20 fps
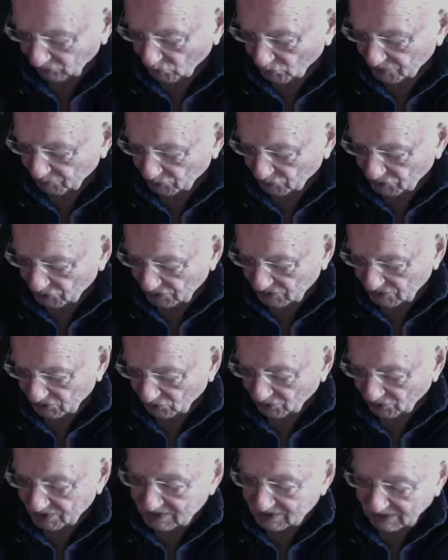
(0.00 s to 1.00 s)

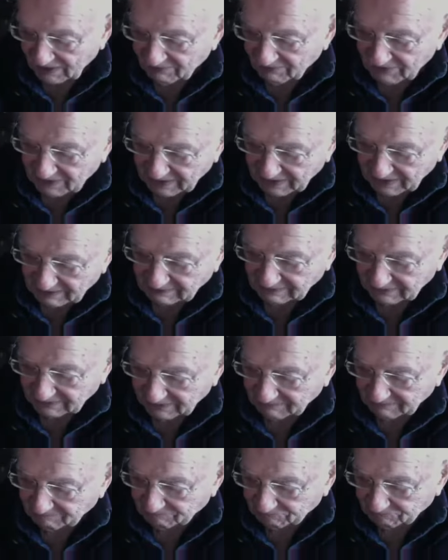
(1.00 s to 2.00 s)
esposizione, sia
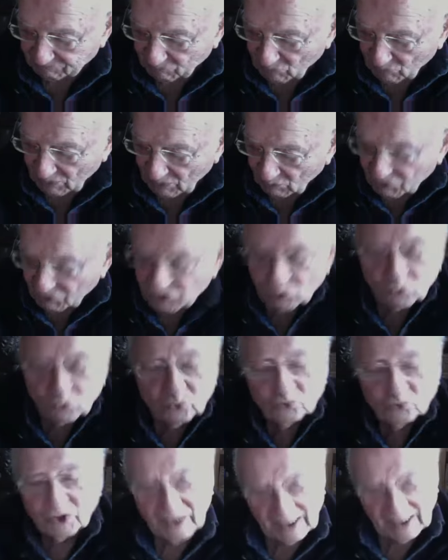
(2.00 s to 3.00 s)
evidente questo
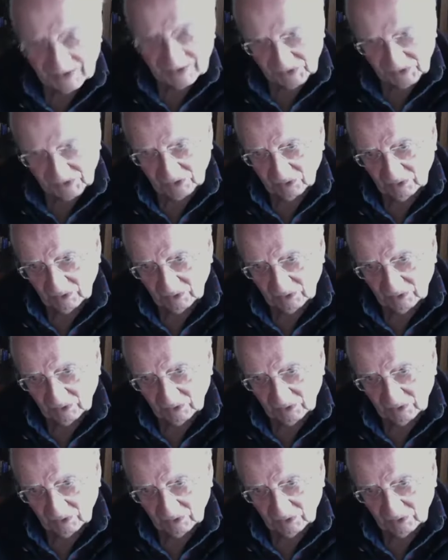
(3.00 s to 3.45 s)
contrasto